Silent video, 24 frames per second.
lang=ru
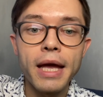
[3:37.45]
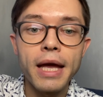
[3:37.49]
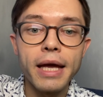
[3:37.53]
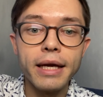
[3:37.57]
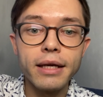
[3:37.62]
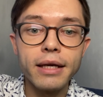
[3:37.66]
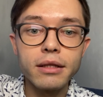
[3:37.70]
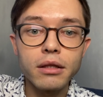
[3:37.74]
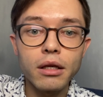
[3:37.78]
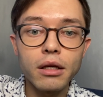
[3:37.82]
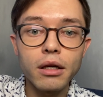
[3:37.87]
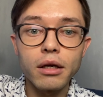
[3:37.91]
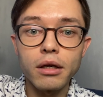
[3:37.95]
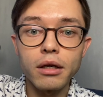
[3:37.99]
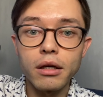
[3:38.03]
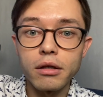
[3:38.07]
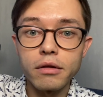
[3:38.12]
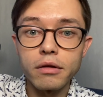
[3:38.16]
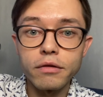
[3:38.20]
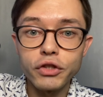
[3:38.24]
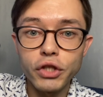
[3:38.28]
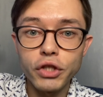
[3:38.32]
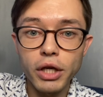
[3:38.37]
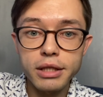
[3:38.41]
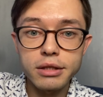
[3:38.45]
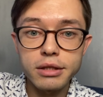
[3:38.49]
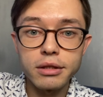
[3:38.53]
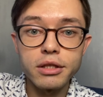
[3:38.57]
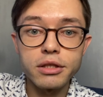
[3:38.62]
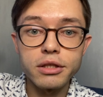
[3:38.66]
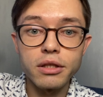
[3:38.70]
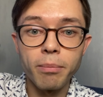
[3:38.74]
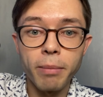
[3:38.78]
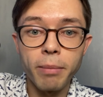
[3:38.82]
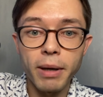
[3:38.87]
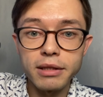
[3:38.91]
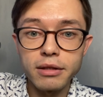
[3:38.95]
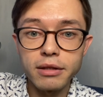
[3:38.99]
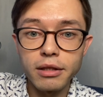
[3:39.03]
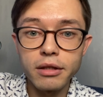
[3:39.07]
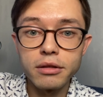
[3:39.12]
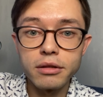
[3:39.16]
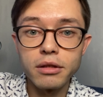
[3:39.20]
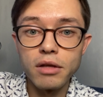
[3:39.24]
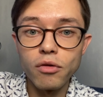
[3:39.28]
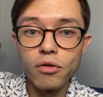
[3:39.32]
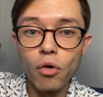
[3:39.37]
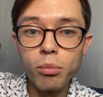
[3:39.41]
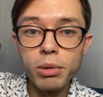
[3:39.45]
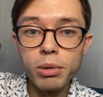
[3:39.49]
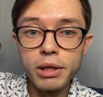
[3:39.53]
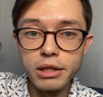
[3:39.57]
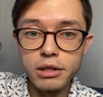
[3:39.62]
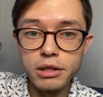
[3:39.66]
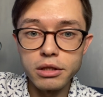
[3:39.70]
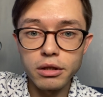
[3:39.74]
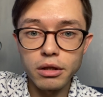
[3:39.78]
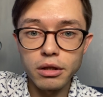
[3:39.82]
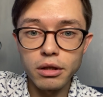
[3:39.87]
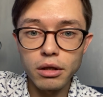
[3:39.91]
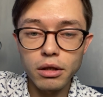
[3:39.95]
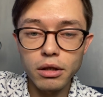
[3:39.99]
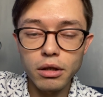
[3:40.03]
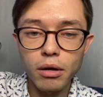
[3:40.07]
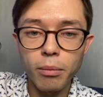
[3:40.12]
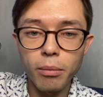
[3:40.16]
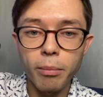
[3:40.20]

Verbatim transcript: Это, э, в частности, портреты его близких,